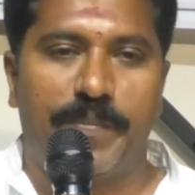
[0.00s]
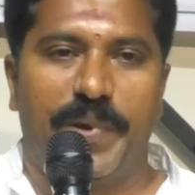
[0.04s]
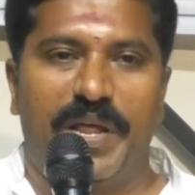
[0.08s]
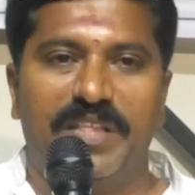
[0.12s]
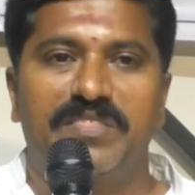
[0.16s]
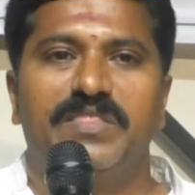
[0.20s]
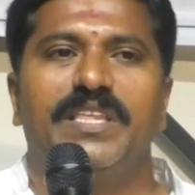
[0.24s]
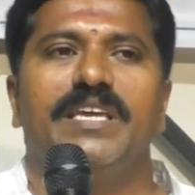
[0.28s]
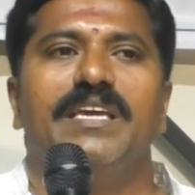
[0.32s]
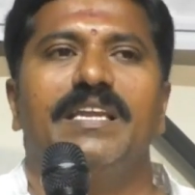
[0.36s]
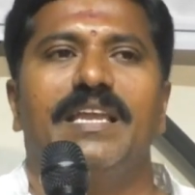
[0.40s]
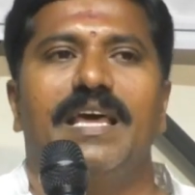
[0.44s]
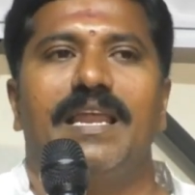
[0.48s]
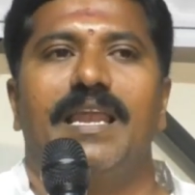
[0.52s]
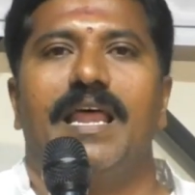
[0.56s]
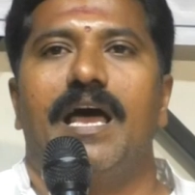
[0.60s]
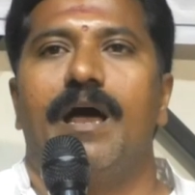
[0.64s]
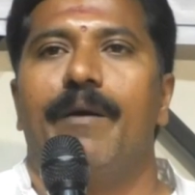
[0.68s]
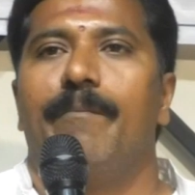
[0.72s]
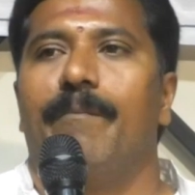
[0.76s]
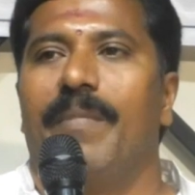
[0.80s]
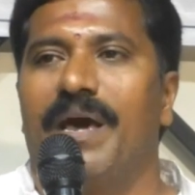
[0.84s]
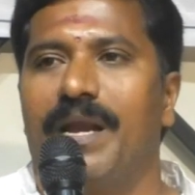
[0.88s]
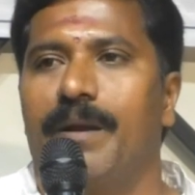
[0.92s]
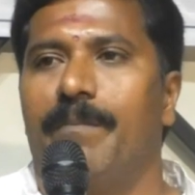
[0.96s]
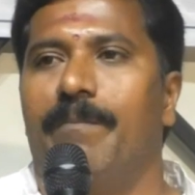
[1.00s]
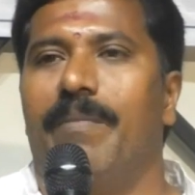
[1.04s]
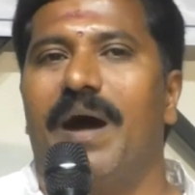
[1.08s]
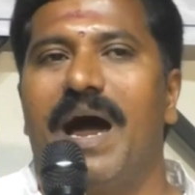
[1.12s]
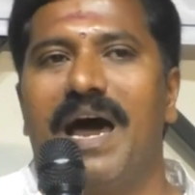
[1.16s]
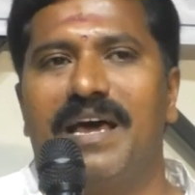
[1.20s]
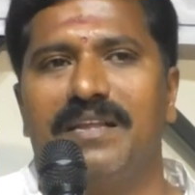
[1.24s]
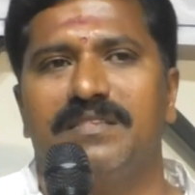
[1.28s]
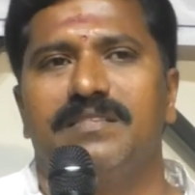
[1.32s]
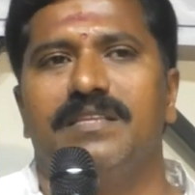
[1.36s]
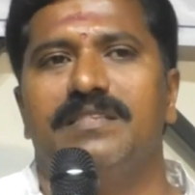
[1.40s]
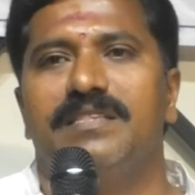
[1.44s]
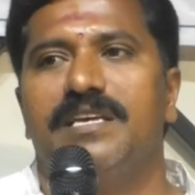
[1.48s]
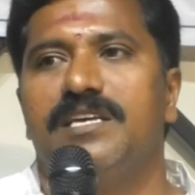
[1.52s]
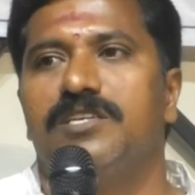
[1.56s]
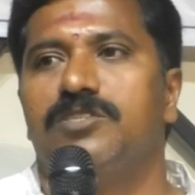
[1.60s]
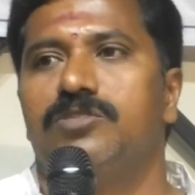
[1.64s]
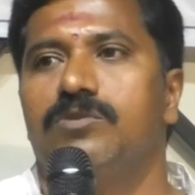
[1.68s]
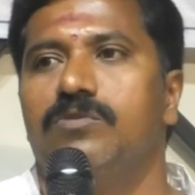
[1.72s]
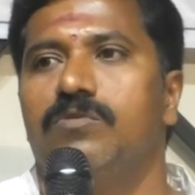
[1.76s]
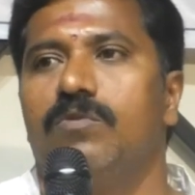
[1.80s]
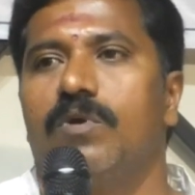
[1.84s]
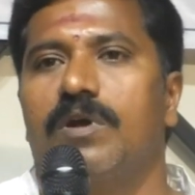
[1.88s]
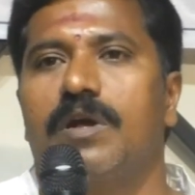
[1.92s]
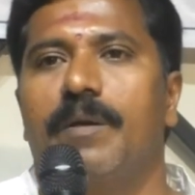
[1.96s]
ప్రతి నెల మన
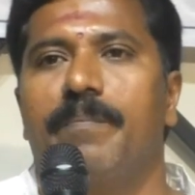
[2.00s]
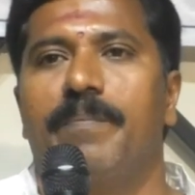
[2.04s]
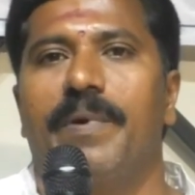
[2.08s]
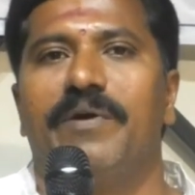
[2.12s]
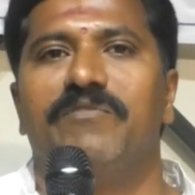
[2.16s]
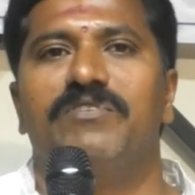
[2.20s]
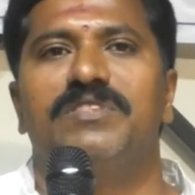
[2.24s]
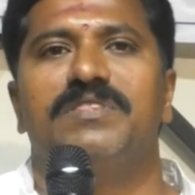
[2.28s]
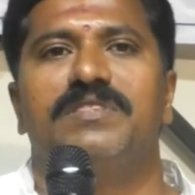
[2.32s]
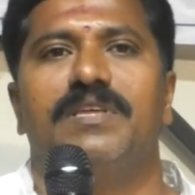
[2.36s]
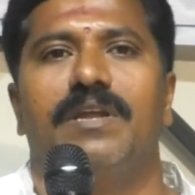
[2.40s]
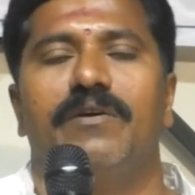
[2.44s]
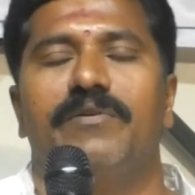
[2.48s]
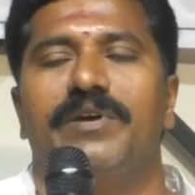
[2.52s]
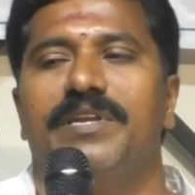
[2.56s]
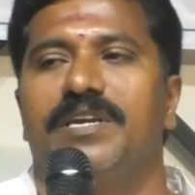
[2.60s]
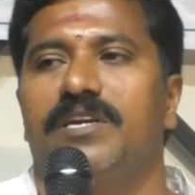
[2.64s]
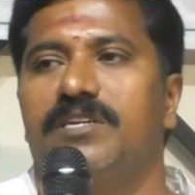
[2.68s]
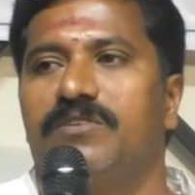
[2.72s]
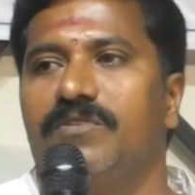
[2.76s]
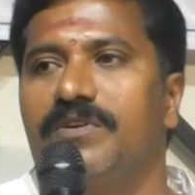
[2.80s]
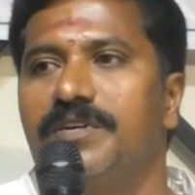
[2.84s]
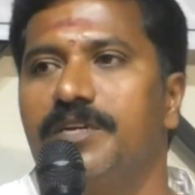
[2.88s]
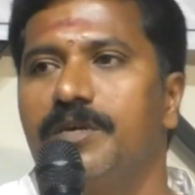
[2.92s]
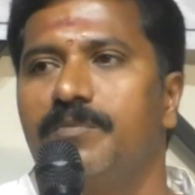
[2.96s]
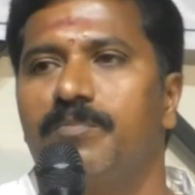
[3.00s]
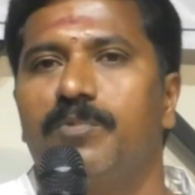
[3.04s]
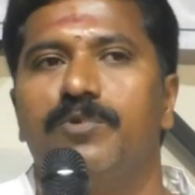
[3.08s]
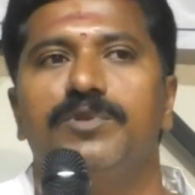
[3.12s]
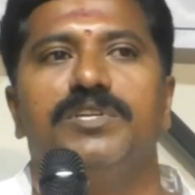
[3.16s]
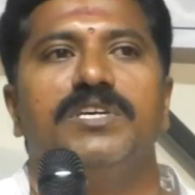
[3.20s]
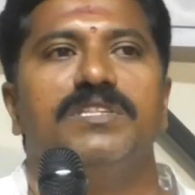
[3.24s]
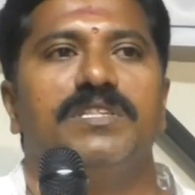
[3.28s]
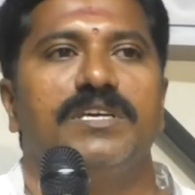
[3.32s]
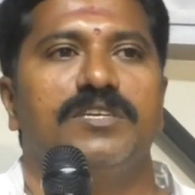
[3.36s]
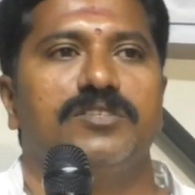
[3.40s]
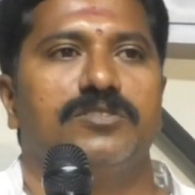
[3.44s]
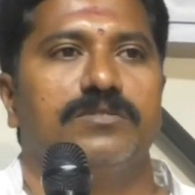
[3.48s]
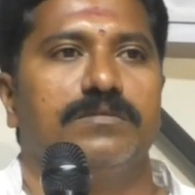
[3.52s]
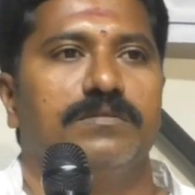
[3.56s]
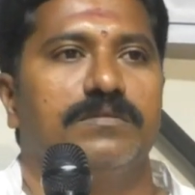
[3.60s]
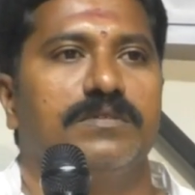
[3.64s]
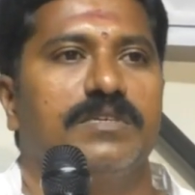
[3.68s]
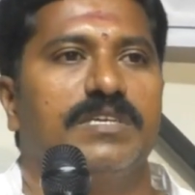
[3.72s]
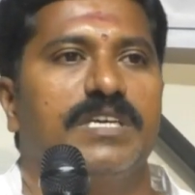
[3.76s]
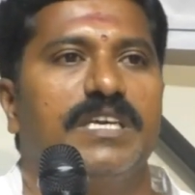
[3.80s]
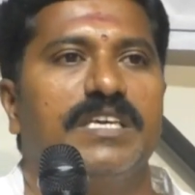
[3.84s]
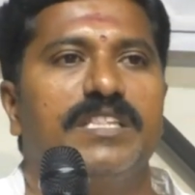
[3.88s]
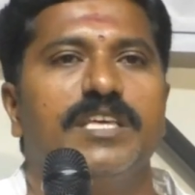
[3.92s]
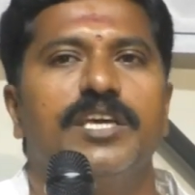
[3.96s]
భారతదేశం ఒక పవిత్రమైనటువంటి పుణ్యదేశం
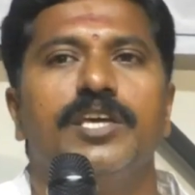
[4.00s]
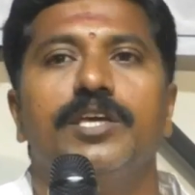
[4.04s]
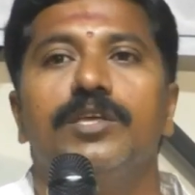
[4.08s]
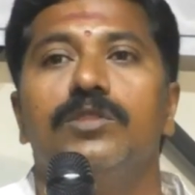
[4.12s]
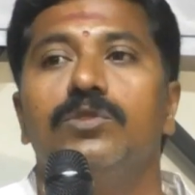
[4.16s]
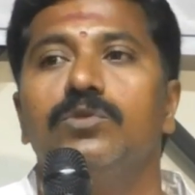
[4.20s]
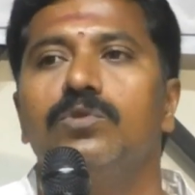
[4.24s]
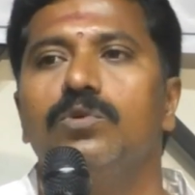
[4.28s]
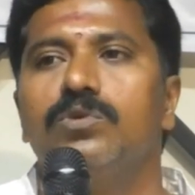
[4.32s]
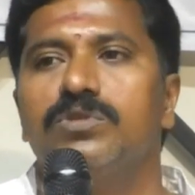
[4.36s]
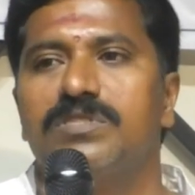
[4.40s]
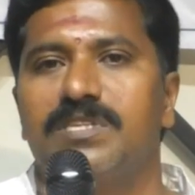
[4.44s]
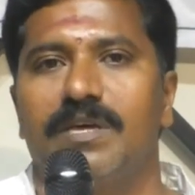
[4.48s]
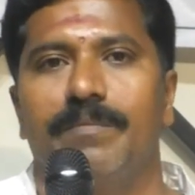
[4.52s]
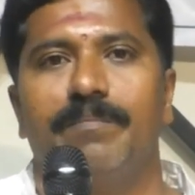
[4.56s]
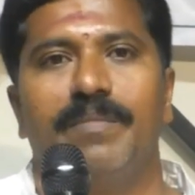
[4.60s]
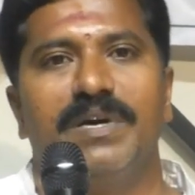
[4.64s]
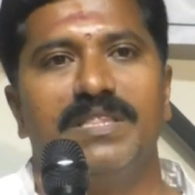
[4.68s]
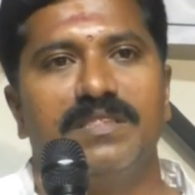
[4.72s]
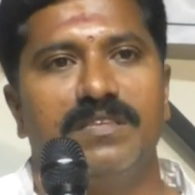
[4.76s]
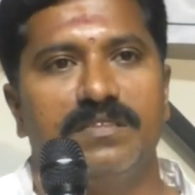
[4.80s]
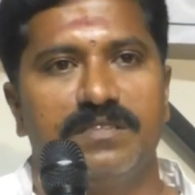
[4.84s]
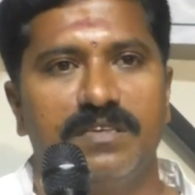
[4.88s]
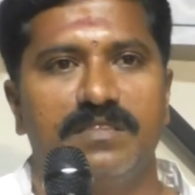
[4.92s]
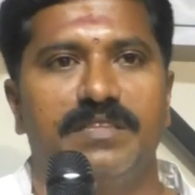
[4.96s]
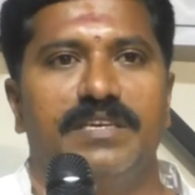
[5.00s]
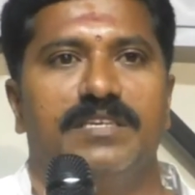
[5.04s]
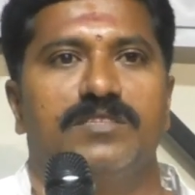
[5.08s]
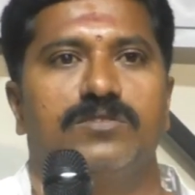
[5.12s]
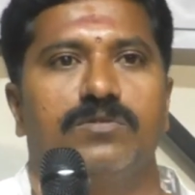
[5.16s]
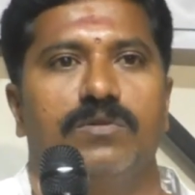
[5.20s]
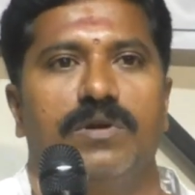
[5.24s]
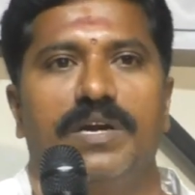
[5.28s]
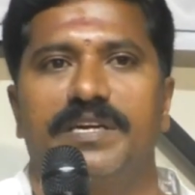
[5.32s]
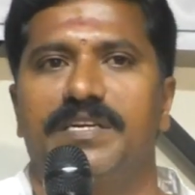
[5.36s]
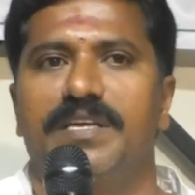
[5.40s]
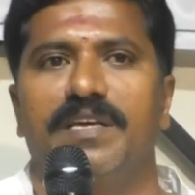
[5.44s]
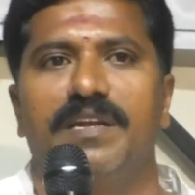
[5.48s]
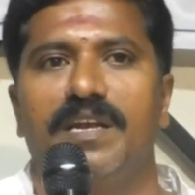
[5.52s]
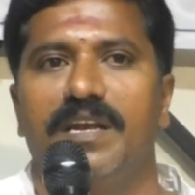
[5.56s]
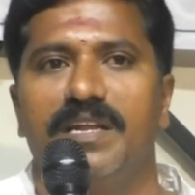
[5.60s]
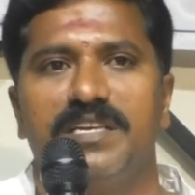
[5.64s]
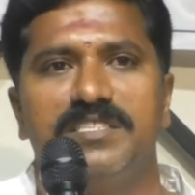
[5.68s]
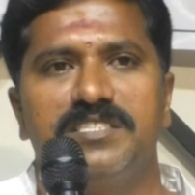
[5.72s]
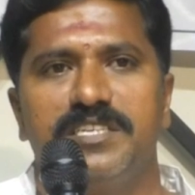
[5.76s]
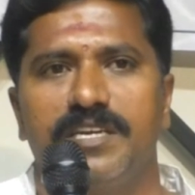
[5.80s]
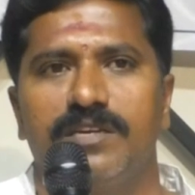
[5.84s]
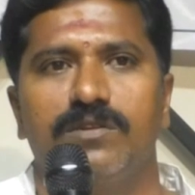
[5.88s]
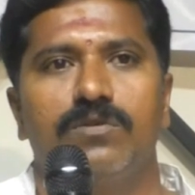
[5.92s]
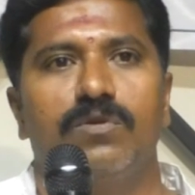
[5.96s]
ఇది హిందూ సంబంధిత దేశం అంటే
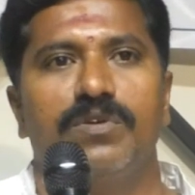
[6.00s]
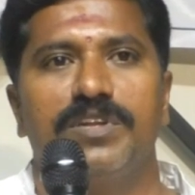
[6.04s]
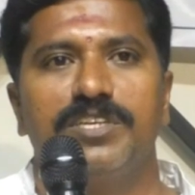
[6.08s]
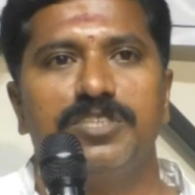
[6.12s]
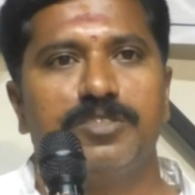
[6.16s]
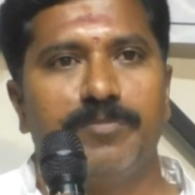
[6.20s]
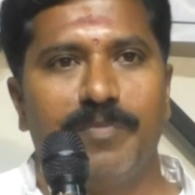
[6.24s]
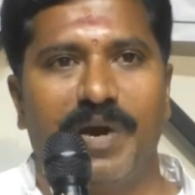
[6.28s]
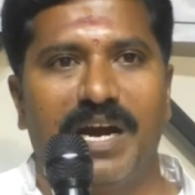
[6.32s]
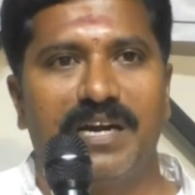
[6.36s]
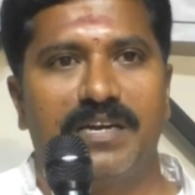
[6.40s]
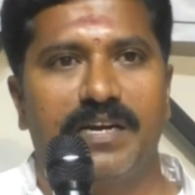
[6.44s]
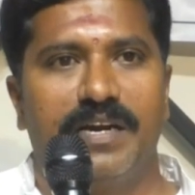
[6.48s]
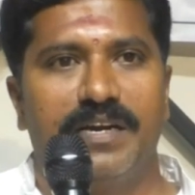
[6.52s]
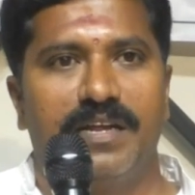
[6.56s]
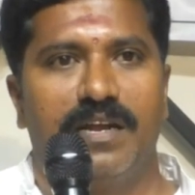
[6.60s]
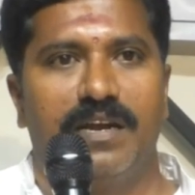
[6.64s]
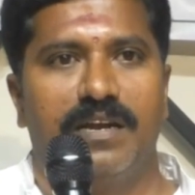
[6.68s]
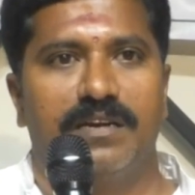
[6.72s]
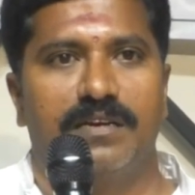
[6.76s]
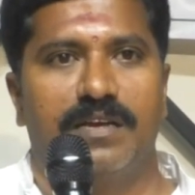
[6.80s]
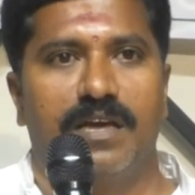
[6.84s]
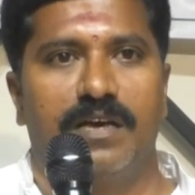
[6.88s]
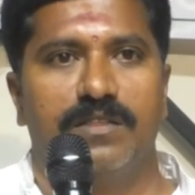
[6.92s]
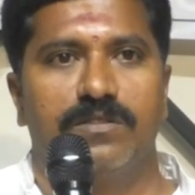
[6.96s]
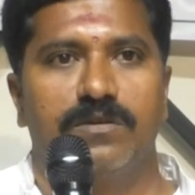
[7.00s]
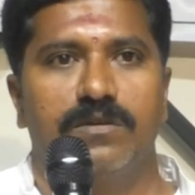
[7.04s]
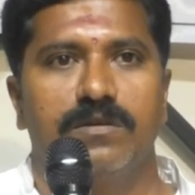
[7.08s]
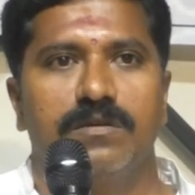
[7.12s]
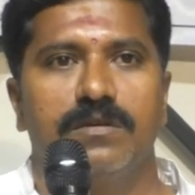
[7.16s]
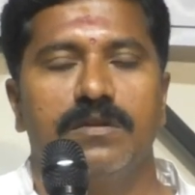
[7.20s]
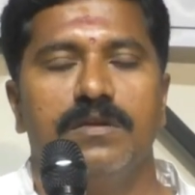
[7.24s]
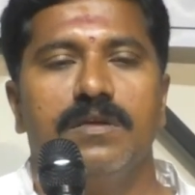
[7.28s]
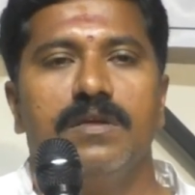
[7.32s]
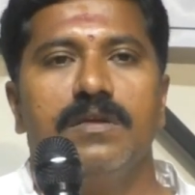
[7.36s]
రిలీజియన్ గురించి మాట్లాడాలని కాదు